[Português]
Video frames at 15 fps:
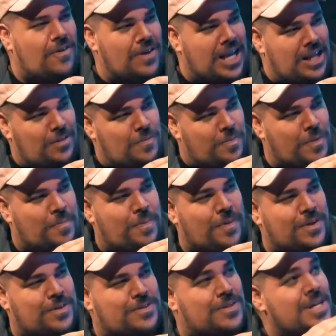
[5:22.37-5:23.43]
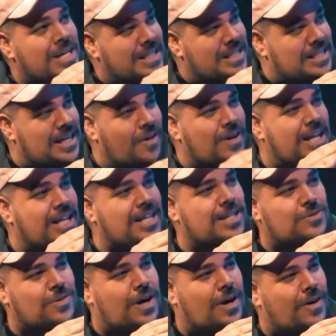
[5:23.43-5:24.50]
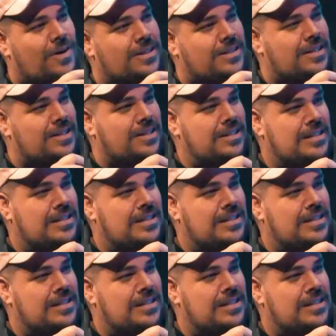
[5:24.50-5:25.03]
alguém do propósito, tirar alguém da sua rota.